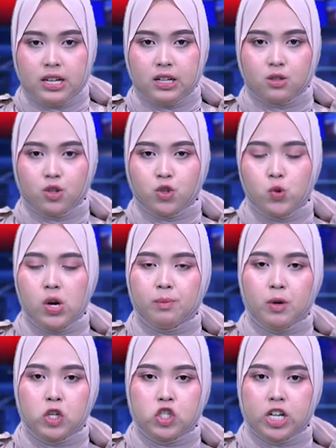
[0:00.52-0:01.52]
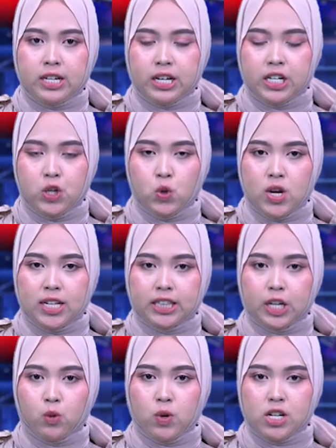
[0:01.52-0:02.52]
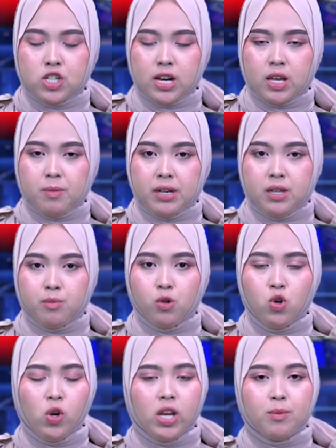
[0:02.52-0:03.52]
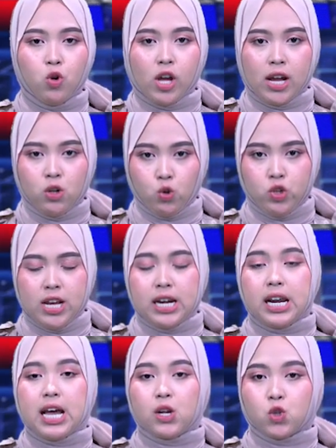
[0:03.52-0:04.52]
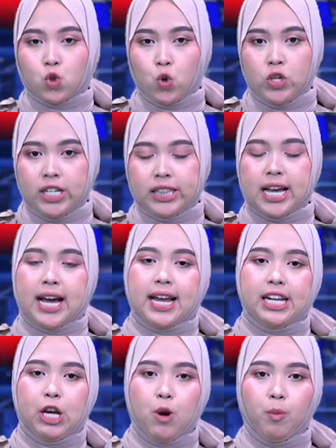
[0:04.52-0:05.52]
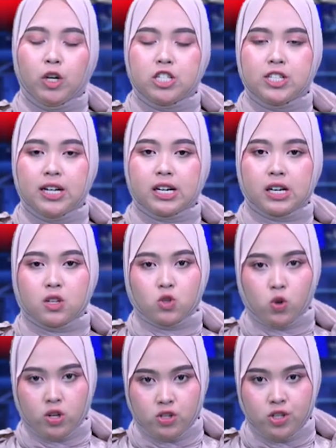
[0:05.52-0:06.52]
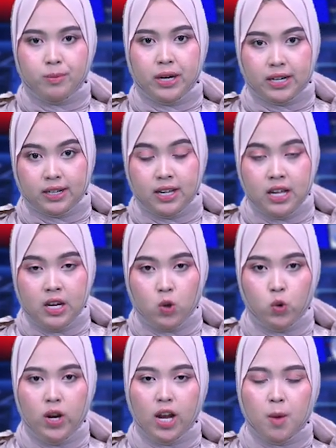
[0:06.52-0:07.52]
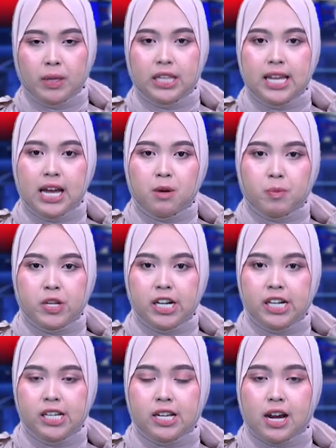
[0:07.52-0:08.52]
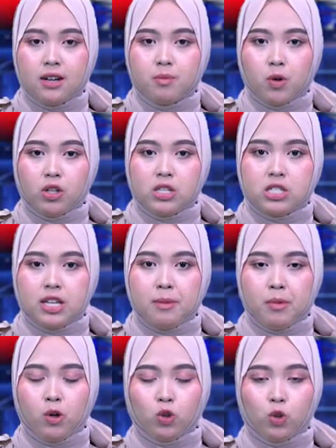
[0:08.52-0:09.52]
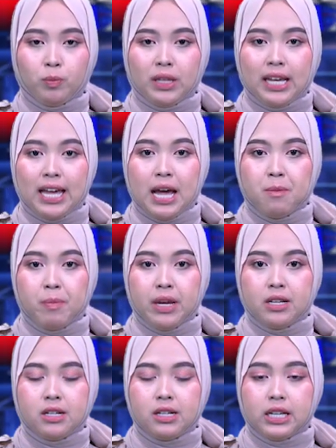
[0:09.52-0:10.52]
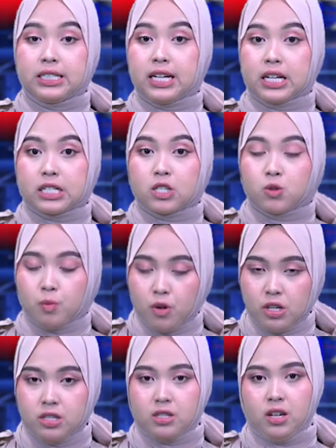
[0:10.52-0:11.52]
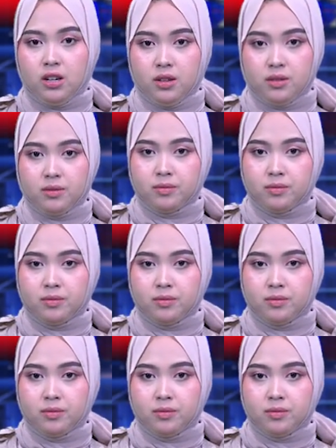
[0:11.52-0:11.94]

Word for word: Kasus dua bocah yang diduga tewas akibat dibunuh ibu kandungnya langsung ditangani kepolisian resor Jember. Guna kepentingan penyelidikan, polisi menutup TKP dengan garis polisi.